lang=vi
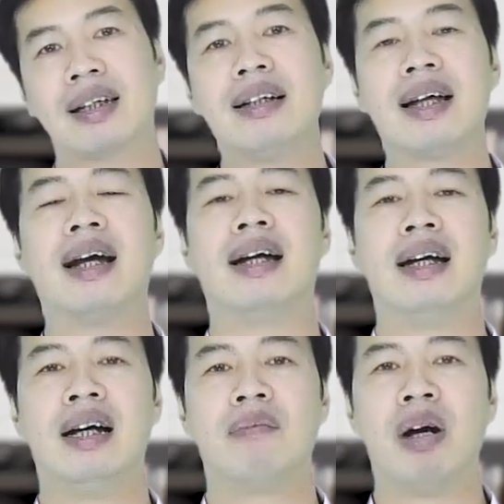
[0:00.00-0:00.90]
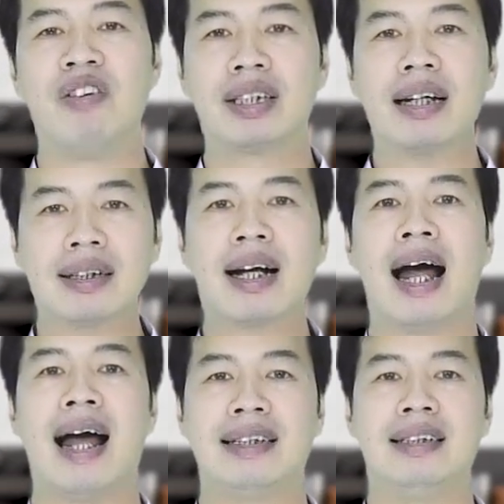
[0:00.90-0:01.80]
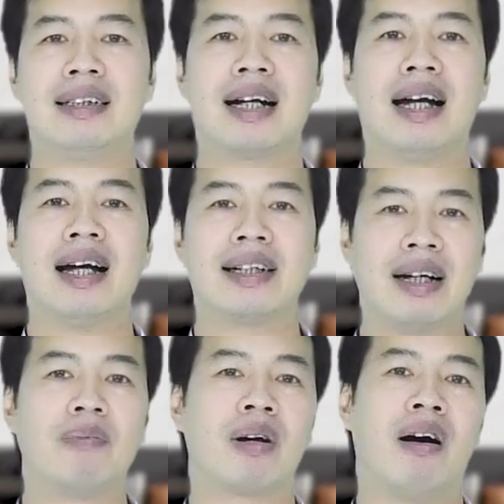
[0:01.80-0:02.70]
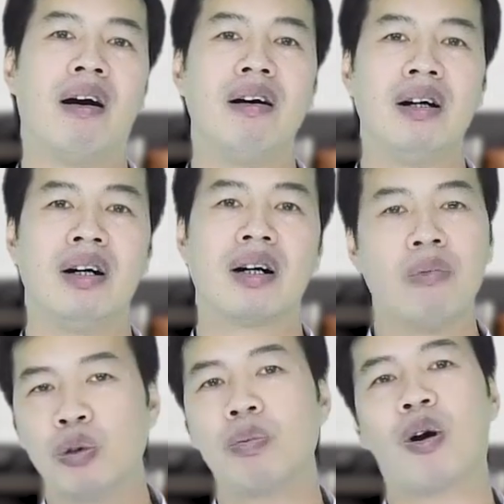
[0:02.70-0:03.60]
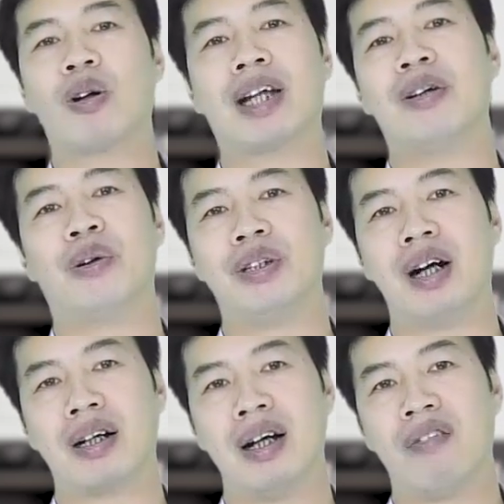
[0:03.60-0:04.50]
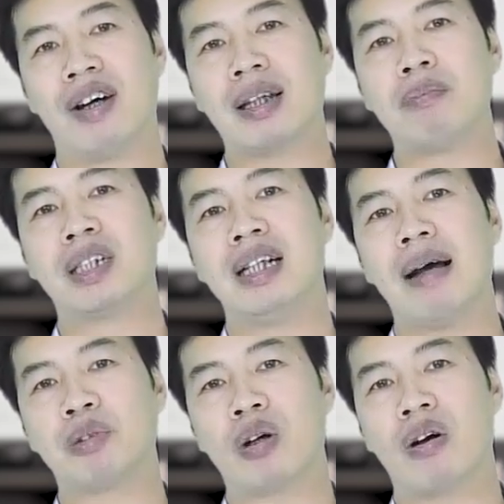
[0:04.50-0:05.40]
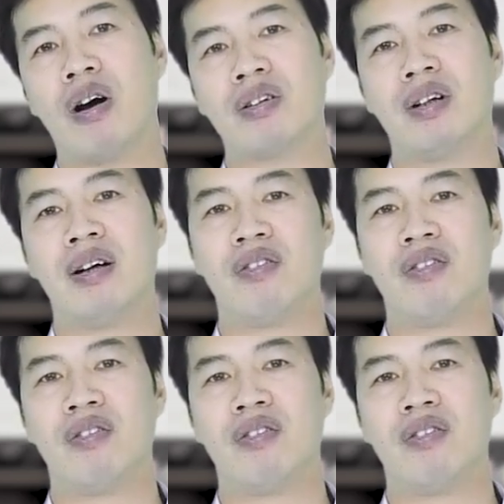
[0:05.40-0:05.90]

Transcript: thân thể bởi vì tất cả những cái hành động đó không giúp con thay đổi được và thậm chí làm cho con